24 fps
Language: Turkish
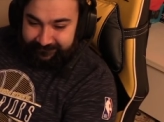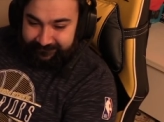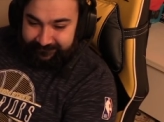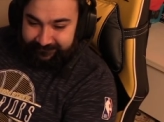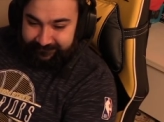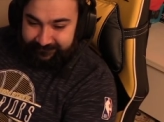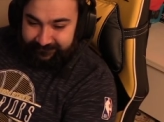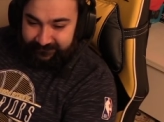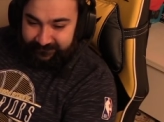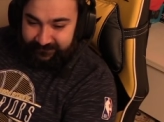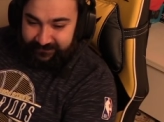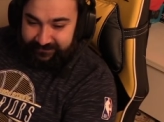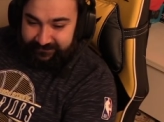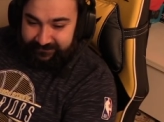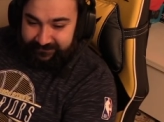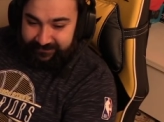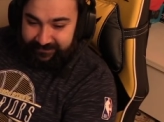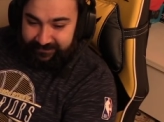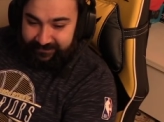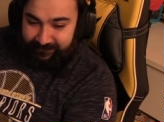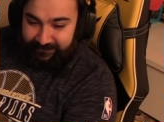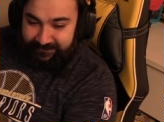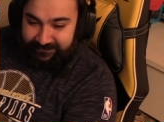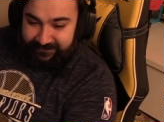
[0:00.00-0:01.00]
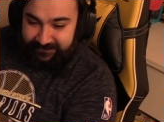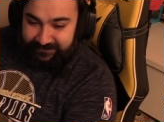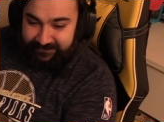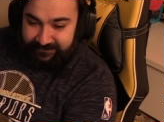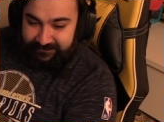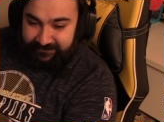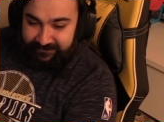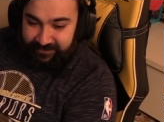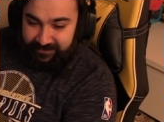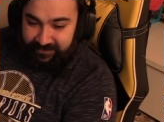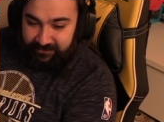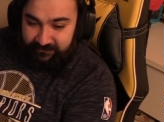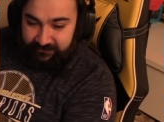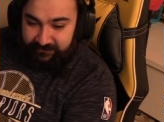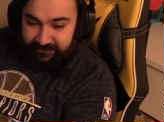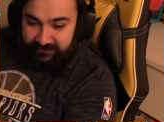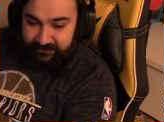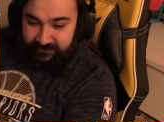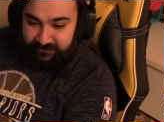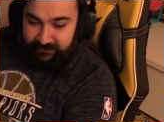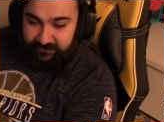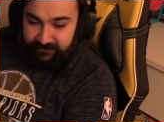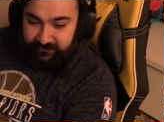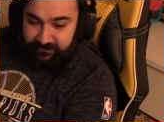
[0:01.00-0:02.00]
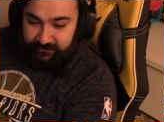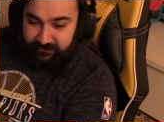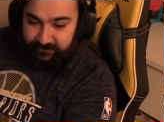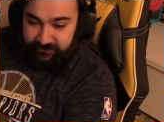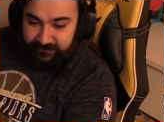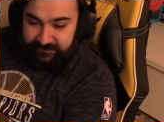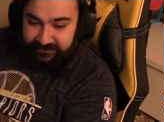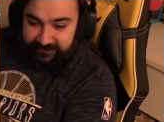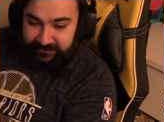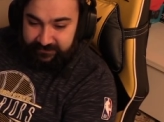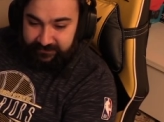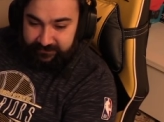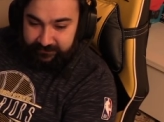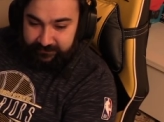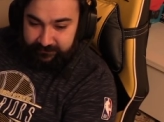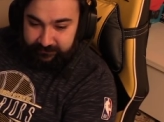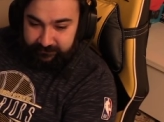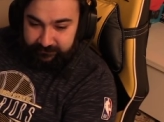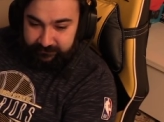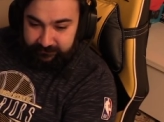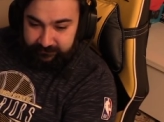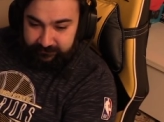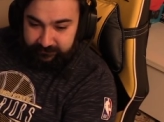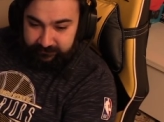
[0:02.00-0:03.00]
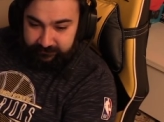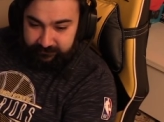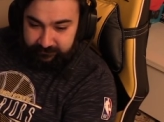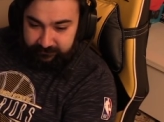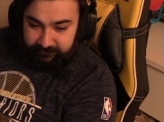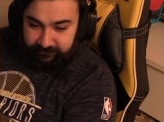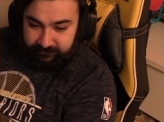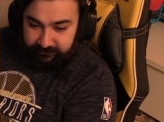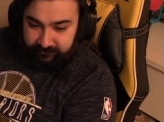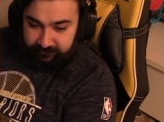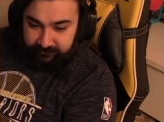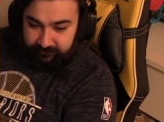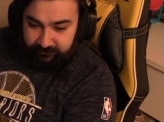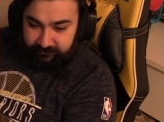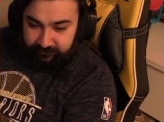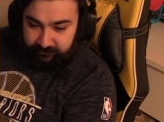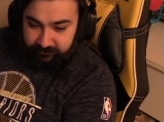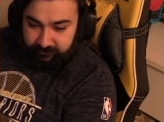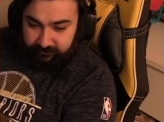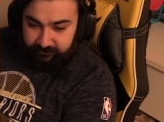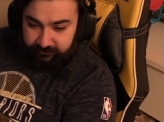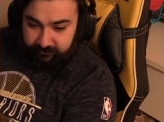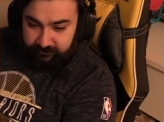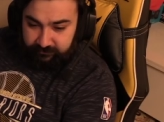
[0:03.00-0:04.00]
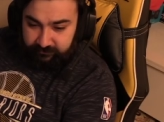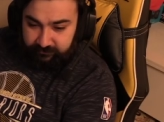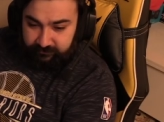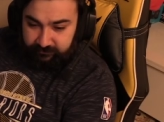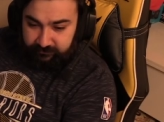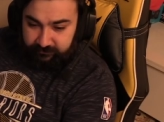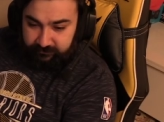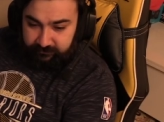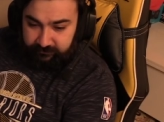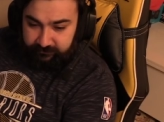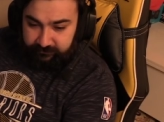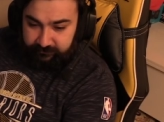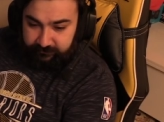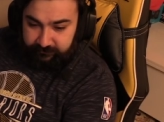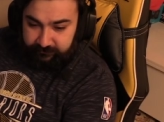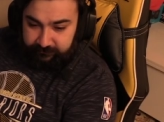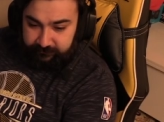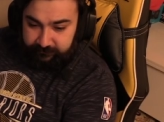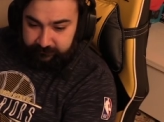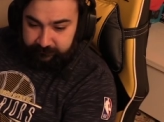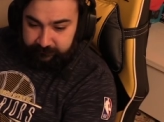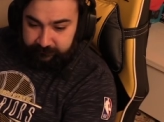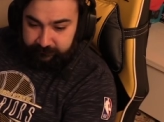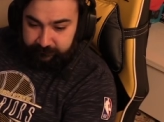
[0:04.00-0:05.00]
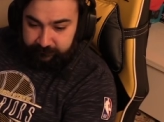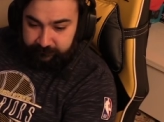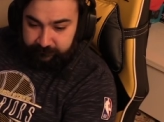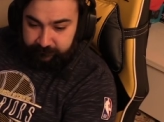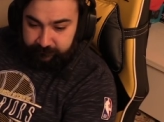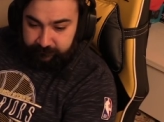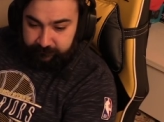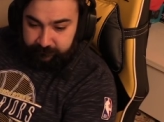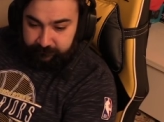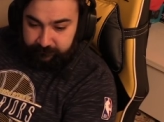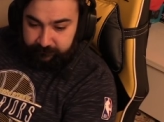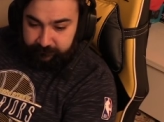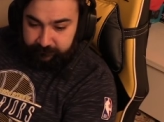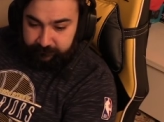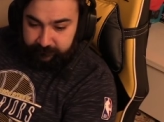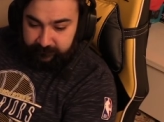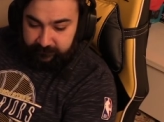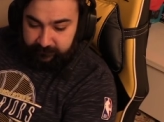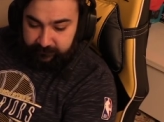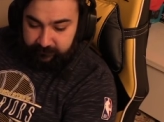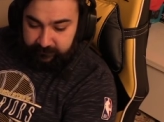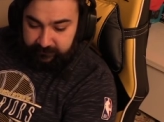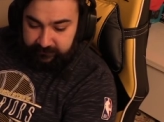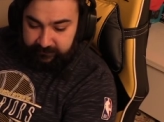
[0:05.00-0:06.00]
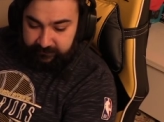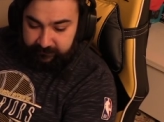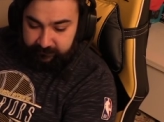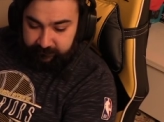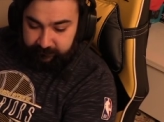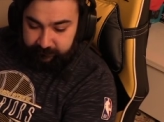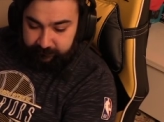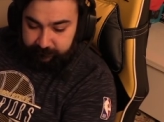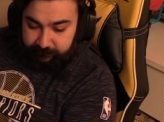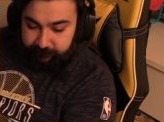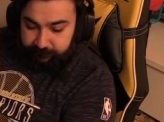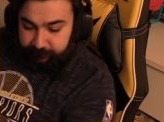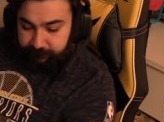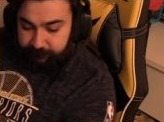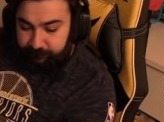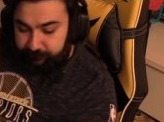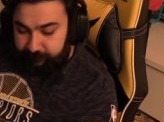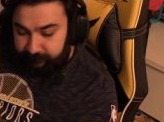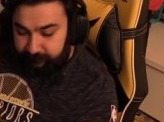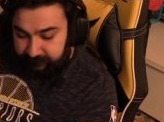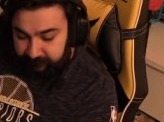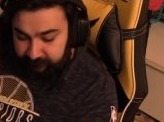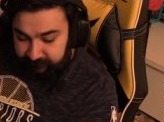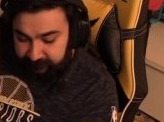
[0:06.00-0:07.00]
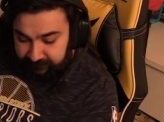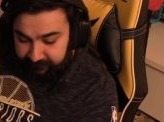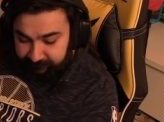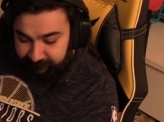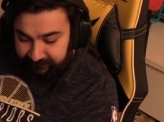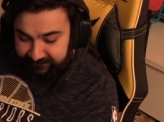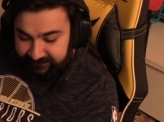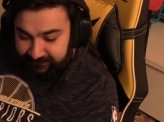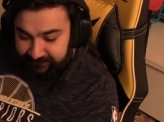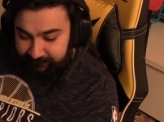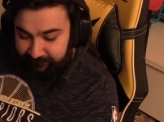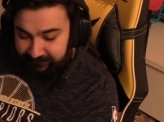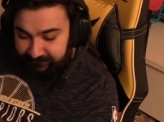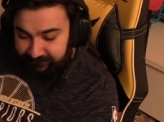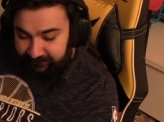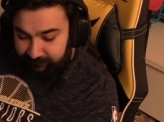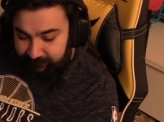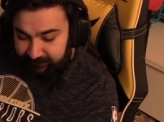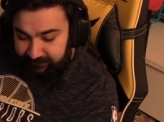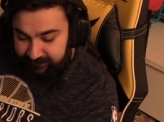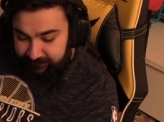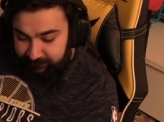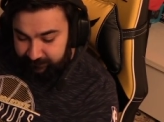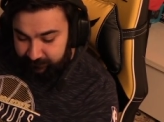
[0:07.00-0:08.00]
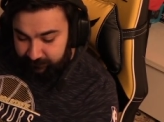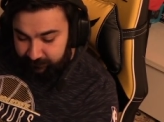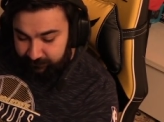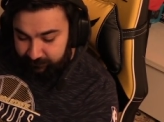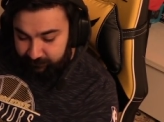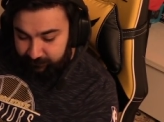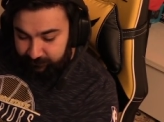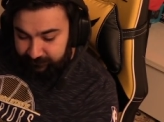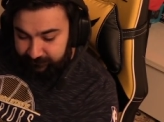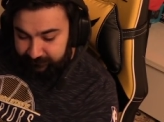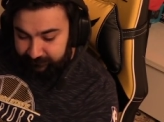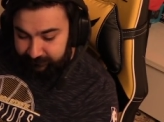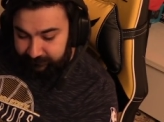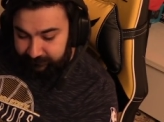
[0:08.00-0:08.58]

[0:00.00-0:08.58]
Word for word: Kurtuh da gelmez kesin. Erudes de yok. Çok güzel ya. Gelir ya niye gelmesin? Bakayım. Evet abi WhatsApp'tan kim yazdı bakıyorum şu an.